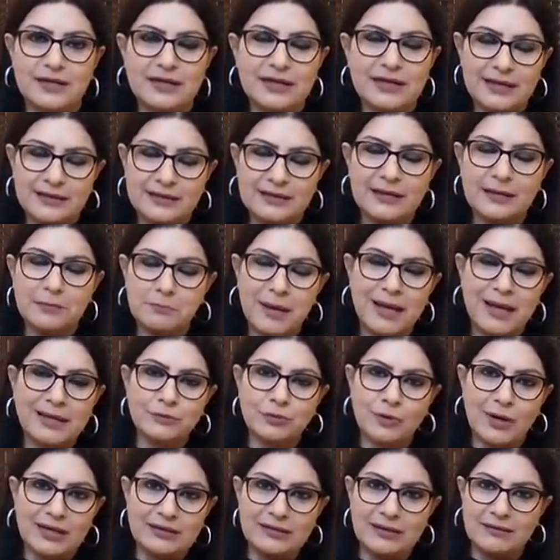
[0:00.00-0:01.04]
لكن
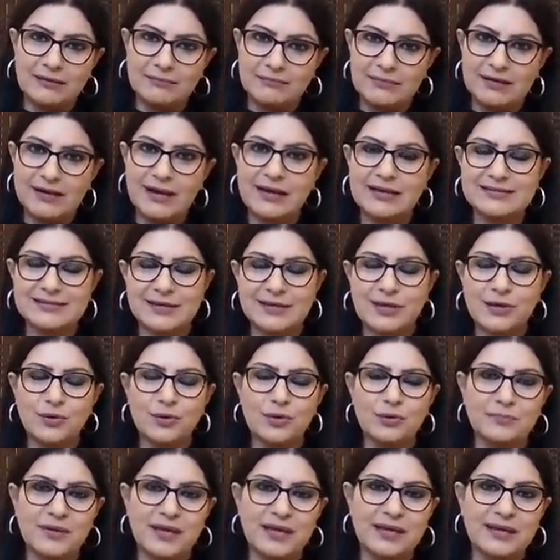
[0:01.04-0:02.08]
بعده عنا رح
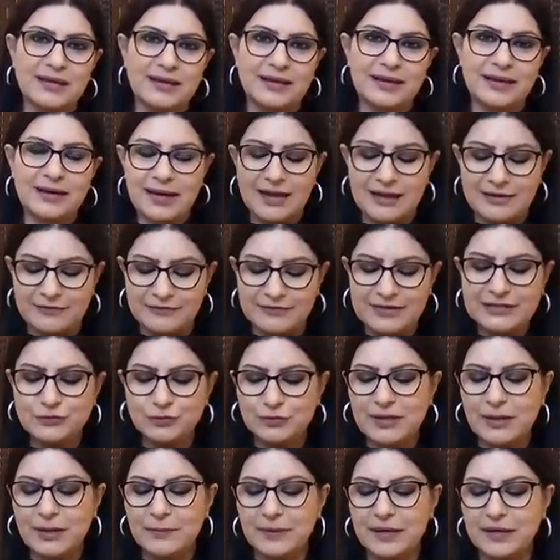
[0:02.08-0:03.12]
اذكرهم باخر
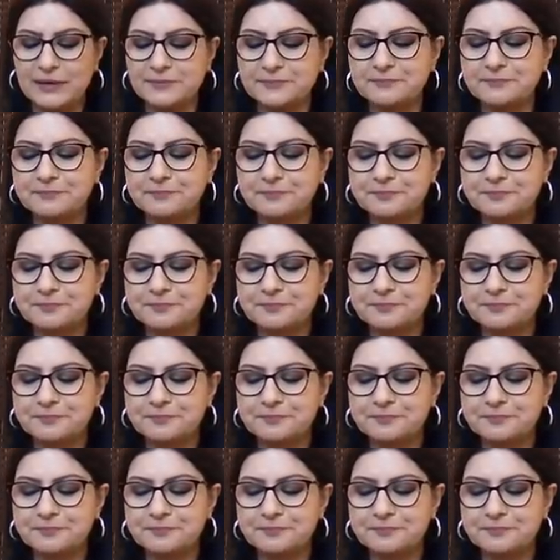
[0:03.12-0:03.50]
الفيديو طبعا